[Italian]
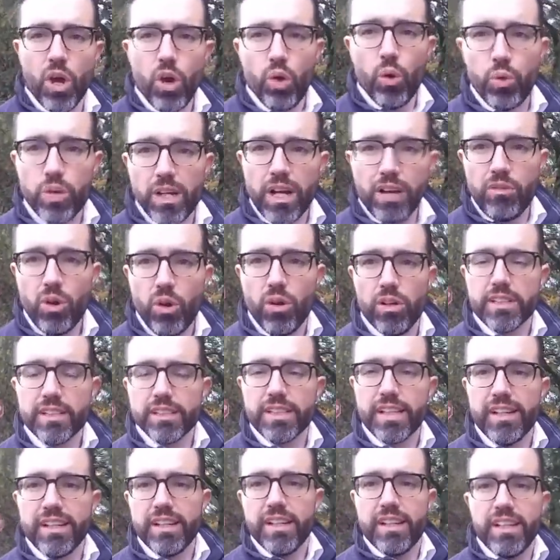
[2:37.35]
una
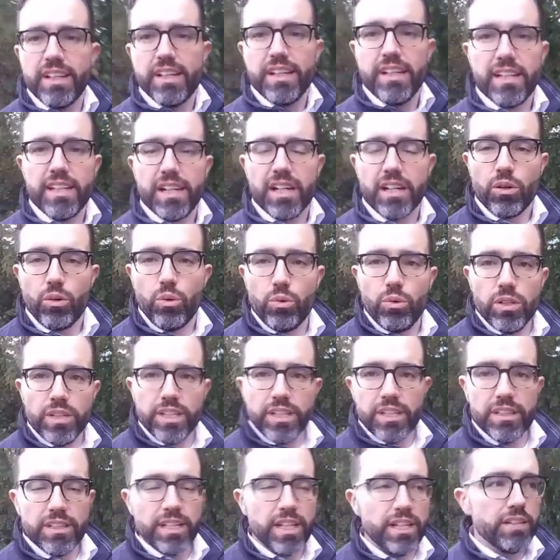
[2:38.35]
volta in
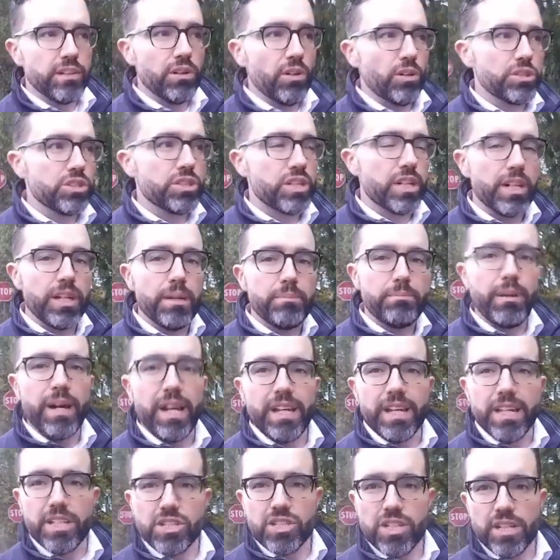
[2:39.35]
alcuni dei nostri
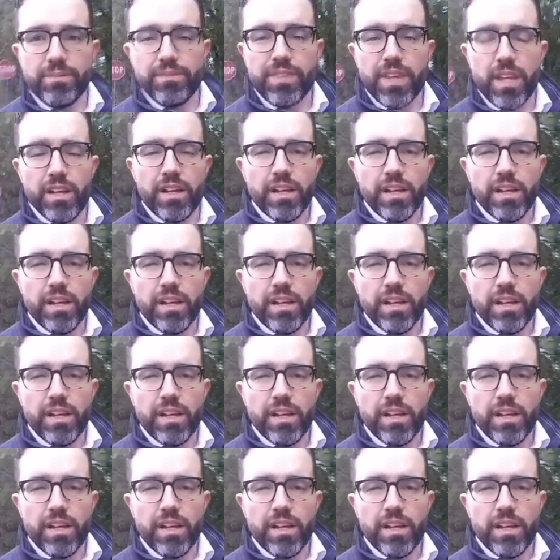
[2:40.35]
paesi.